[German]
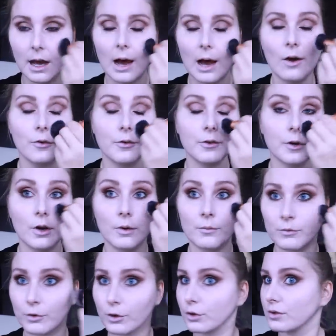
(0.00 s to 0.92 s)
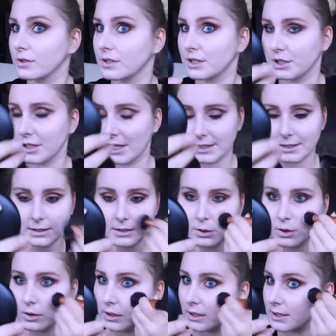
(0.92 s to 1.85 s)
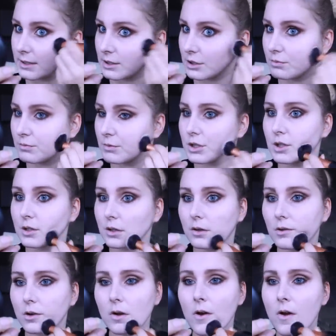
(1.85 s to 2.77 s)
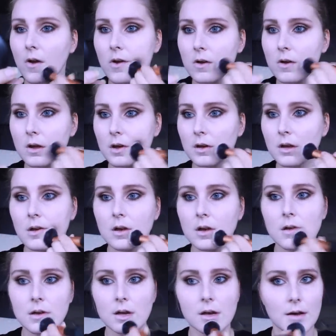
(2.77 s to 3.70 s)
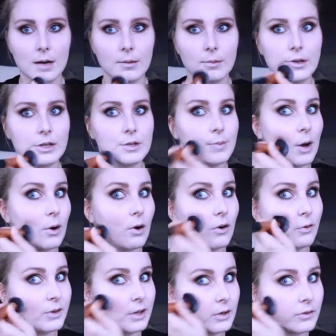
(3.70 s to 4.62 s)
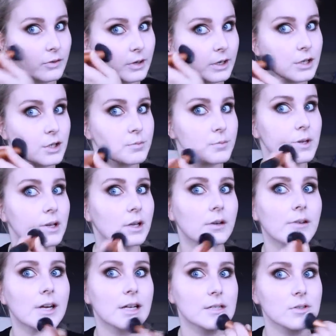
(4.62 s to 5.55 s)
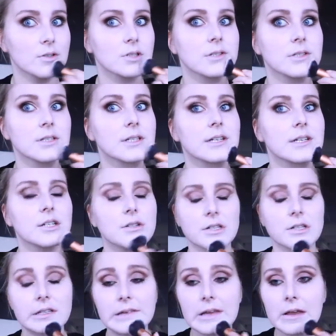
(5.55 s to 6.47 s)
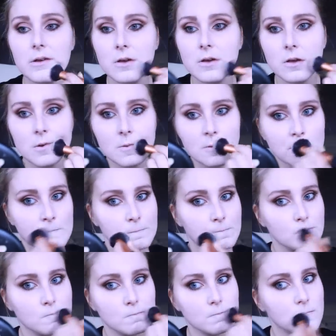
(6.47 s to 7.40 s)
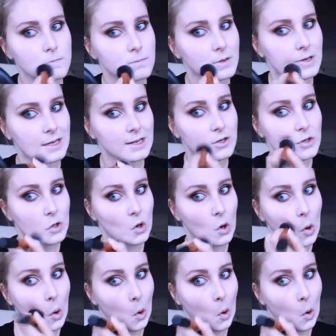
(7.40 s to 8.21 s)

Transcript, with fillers: aufgenommen wird und sich setzt. Sorry, dass ich mich hier... Aber ich brauche auf jeden Fall einen Spiegel, weil ansonsten sehe ich das nicht.